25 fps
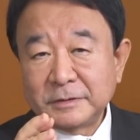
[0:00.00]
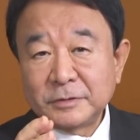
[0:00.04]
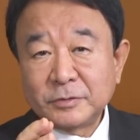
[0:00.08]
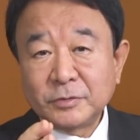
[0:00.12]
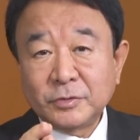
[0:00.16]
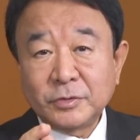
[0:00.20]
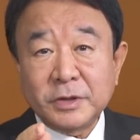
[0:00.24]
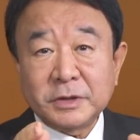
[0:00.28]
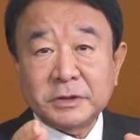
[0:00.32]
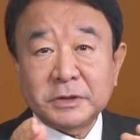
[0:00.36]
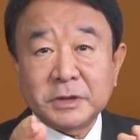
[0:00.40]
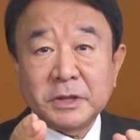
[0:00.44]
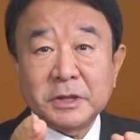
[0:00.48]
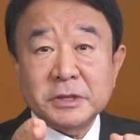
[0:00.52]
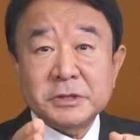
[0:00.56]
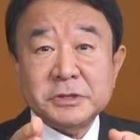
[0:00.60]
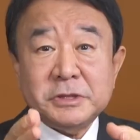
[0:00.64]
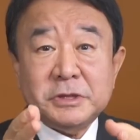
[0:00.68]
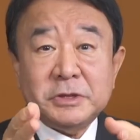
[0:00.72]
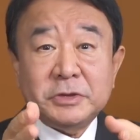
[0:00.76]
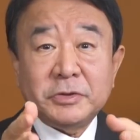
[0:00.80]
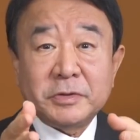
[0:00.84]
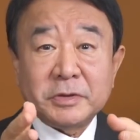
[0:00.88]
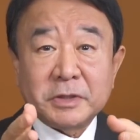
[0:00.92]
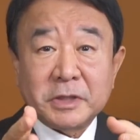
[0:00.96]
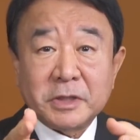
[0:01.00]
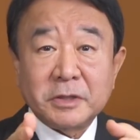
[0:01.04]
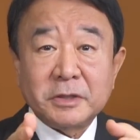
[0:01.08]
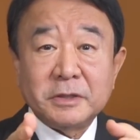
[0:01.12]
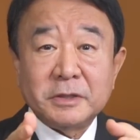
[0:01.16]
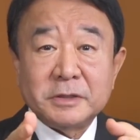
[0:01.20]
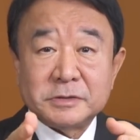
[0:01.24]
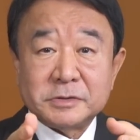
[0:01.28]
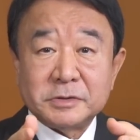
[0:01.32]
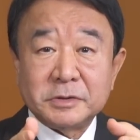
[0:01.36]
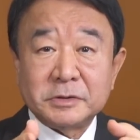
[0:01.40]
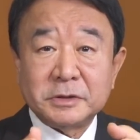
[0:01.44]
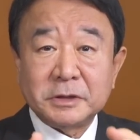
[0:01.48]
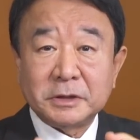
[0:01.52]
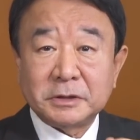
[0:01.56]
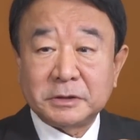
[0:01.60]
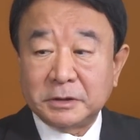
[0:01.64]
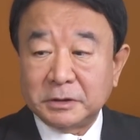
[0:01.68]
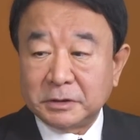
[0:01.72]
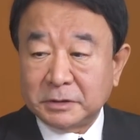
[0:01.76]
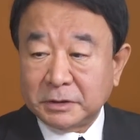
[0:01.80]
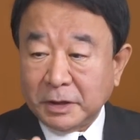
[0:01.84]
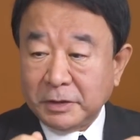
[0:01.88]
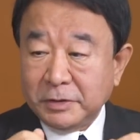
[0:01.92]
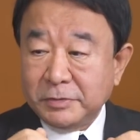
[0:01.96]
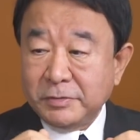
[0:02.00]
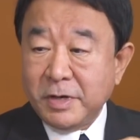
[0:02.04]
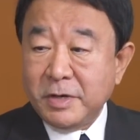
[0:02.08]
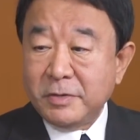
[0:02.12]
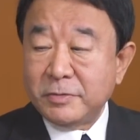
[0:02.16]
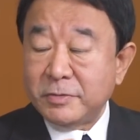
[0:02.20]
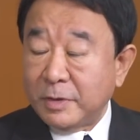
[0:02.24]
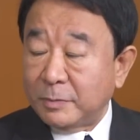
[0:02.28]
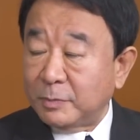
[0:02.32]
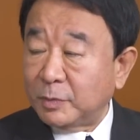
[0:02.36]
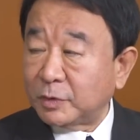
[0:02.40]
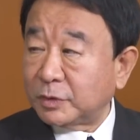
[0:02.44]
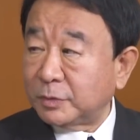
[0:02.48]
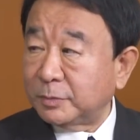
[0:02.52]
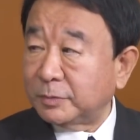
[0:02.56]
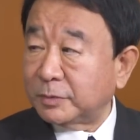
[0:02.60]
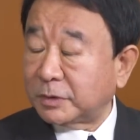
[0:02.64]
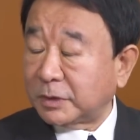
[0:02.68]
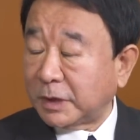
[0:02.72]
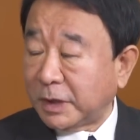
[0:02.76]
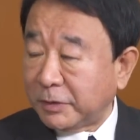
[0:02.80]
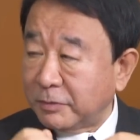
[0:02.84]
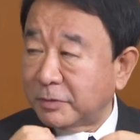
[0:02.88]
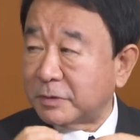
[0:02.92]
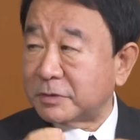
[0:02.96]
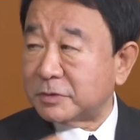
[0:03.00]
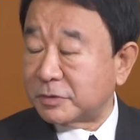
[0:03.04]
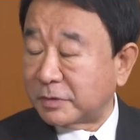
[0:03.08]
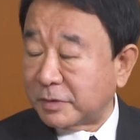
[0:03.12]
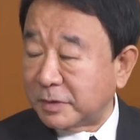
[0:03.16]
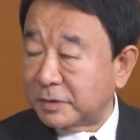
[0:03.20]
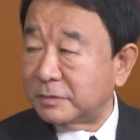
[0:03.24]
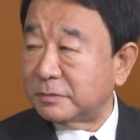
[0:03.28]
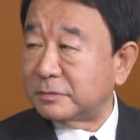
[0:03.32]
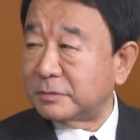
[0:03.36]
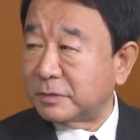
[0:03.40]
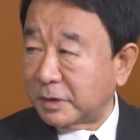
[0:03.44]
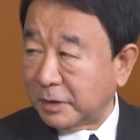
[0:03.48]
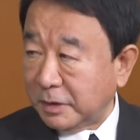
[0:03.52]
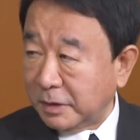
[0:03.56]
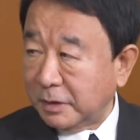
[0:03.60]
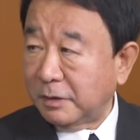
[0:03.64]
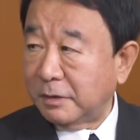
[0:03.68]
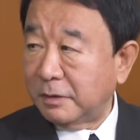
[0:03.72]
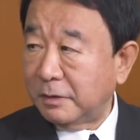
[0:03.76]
これは正しいってわけにいかないですねだって台湾はもともと台湾の人がいるんだから、